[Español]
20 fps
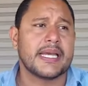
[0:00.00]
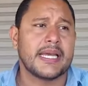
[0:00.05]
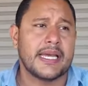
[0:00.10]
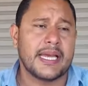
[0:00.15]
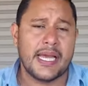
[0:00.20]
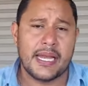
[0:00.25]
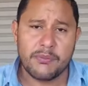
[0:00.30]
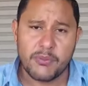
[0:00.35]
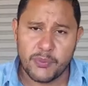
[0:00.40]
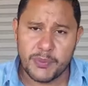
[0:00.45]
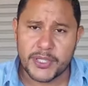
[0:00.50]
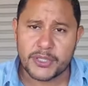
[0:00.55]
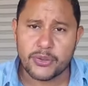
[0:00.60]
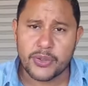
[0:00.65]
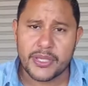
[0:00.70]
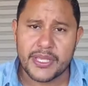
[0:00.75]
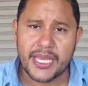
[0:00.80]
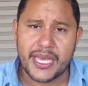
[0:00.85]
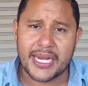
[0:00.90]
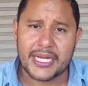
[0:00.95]
eh, al momento
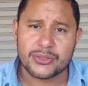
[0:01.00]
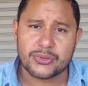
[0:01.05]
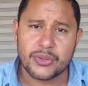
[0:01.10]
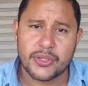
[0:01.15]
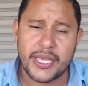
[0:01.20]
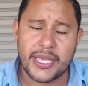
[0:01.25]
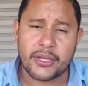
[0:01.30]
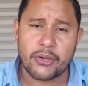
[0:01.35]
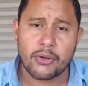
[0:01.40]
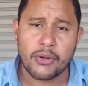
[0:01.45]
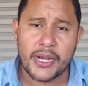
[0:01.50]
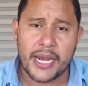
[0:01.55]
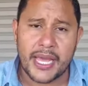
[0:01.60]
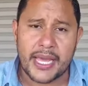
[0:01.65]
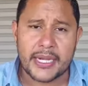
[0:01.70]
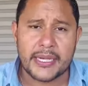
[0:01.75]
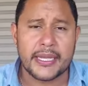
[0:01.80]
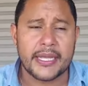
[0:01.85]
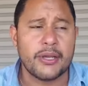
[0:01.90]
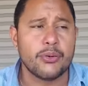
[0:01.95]
de llegar a su edad
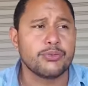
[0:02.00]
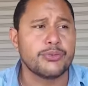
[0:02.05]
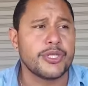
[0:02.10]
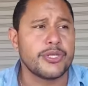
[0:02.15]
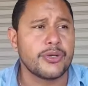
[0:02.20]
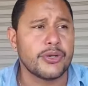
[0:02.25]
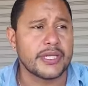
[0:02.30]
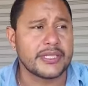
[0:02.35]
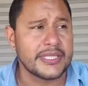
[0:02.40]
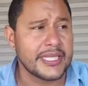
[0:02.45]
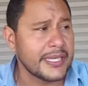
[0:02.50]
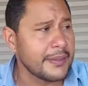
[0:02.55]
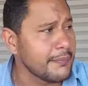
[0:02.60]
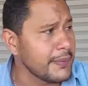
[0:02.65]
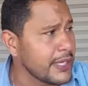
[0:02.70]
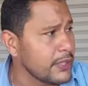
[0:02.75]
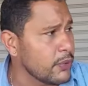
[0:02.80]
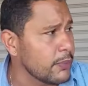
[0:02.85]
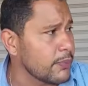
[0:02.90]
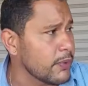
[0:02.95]
escolar, es un niño que tiene
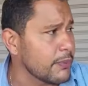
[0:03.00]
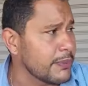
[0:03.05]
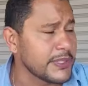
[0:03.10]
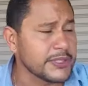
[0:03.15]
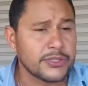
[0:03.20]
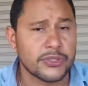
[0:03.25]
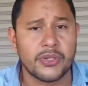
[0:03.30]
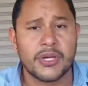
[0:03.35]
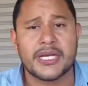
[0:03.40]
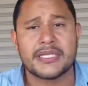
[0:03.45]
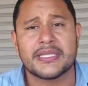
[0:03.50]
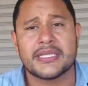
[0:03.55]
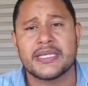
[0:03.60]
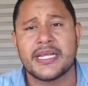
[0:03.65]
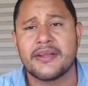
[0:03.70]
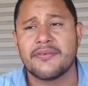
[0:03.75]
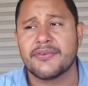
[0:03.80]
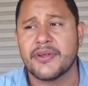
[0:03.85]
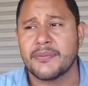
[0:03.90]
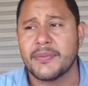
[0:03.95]
menos propensión a
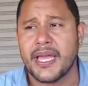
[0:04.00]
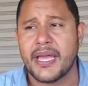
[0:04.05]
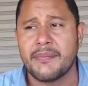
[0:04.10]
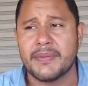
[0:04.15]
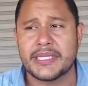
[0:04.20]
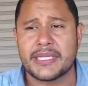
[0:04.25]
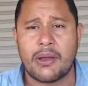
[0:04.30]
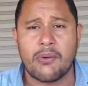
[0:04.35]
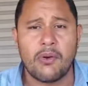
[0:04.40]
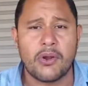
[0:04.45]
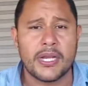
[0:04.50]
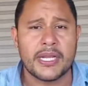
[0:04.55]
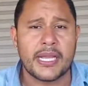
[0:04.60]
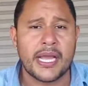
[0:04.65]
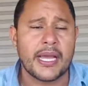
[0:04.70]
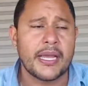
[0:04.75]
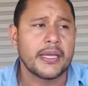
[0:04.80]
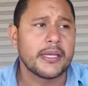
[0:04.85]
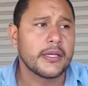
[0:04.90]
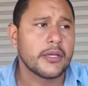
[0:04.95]
tener enfermedades
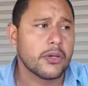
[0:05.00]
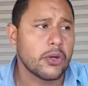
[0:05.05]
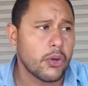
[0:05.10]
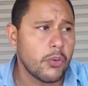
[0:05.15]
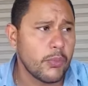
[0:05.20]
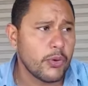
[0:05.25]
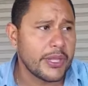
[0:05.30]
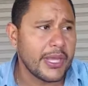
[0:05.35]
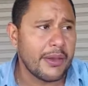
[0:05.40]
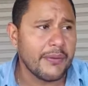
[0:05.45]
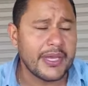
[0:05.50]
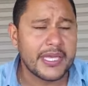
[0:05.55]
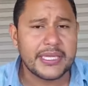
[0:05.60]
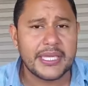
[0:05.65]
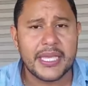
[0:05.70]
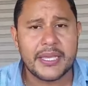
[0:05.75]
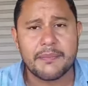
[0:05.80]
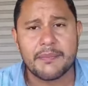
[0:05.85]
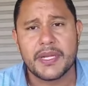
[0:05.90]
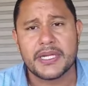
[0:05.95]
metabólicas como
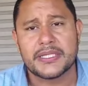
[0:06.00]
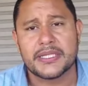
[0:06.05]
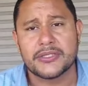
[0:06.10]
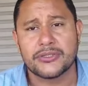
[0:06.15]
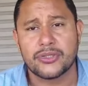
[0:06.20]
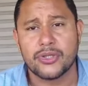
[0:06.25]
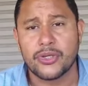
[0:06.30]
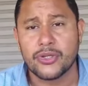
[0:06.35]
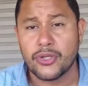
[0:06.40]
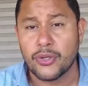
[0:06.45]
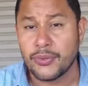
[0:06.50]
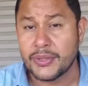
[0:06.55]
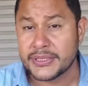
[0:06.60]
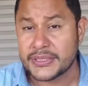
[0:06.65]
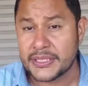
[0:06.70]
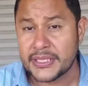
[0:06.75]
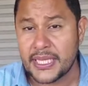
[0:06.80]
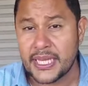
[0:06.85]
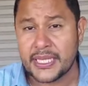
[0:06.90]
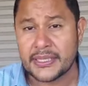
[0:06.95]
diabetes, hipertensión y
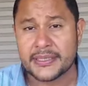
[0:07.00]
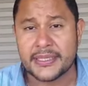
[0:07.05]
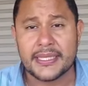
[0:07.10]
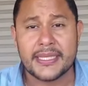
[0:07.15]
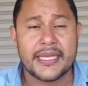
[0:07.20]
obesidad,